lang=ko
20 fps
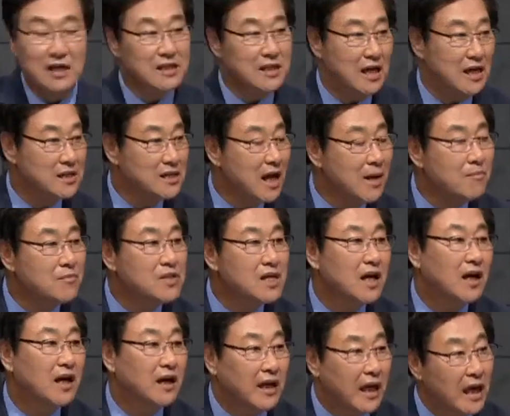
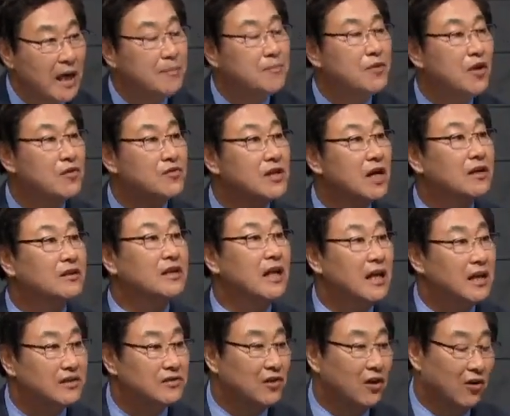제3자가 개입된 네.
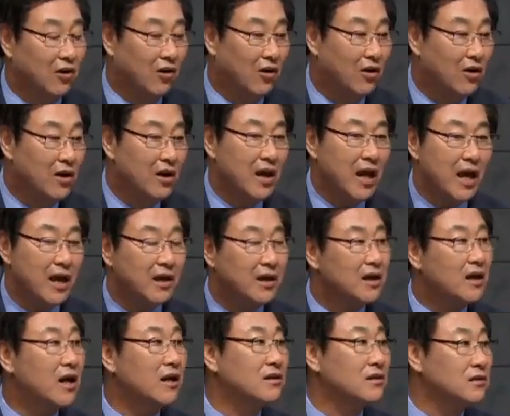상태에서
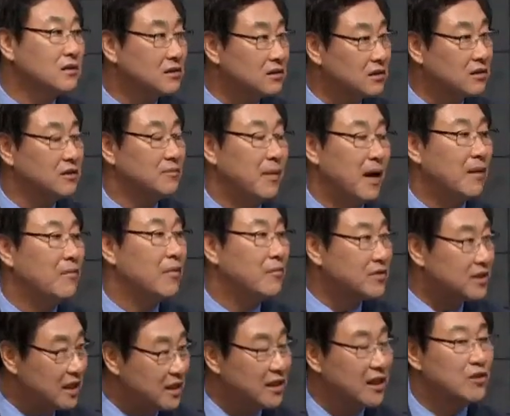해결하는 그 방법을
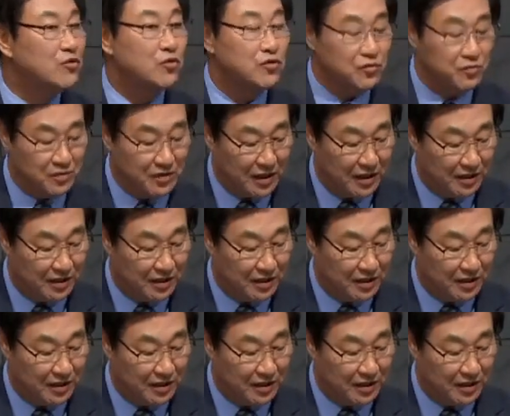찾는 게 좋습니다.